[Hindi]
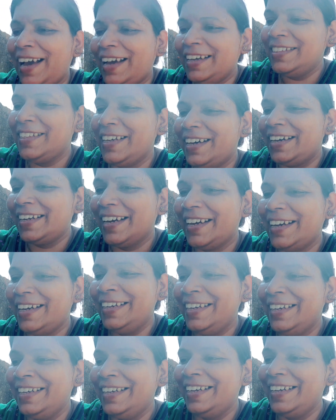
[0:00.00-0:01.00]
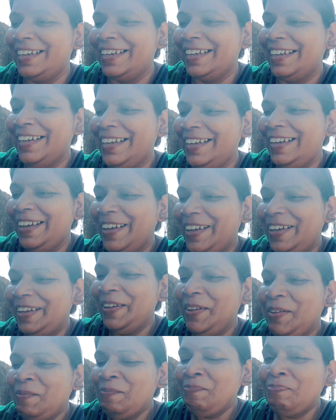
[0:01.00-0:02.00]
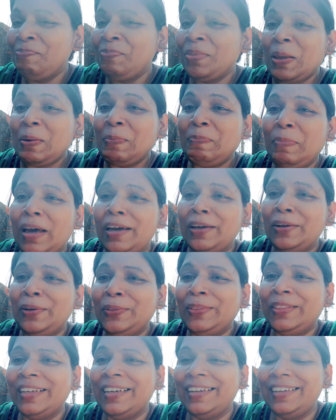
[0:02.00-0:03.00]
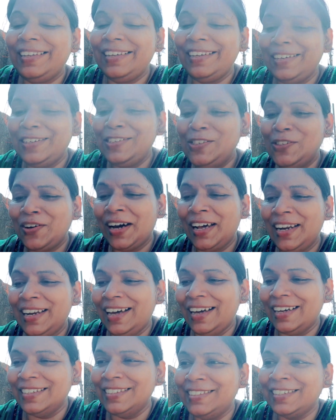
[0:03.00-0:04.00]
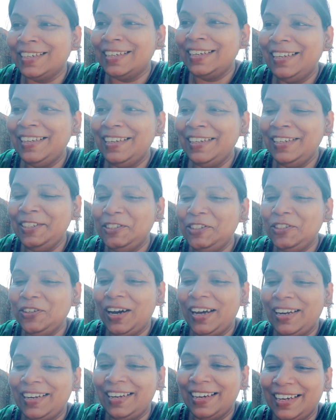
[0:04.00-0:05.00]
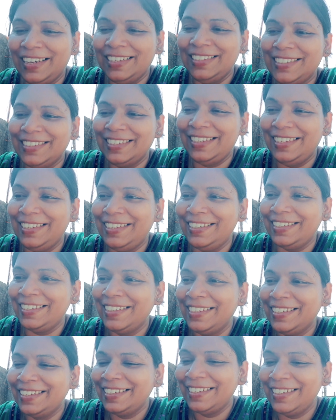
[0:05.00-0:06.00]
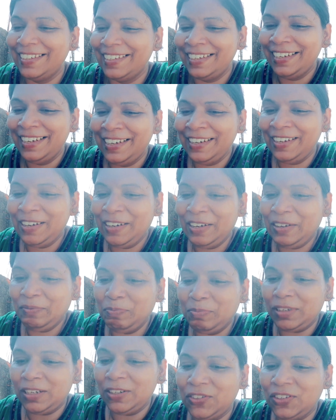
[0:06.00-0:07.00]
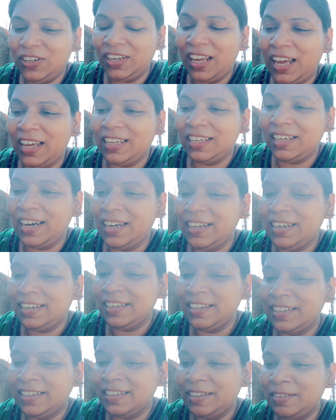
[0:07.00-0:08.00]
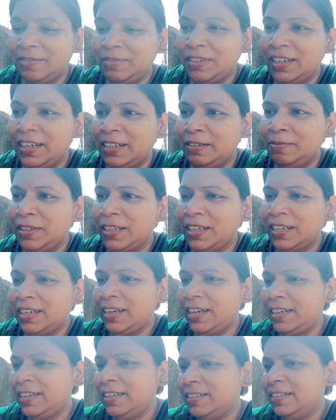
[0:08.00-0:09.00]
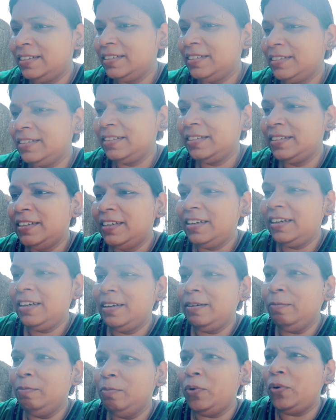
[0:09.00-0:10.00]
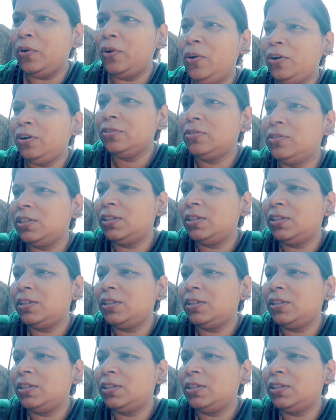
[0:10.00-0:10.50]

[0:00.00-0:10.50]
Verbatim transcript: याद आ रहा है पैरों तले ज्वाला जले ज्वाला जले बिल्कुल यही हाल है अभी गर्मी के कारण बहुत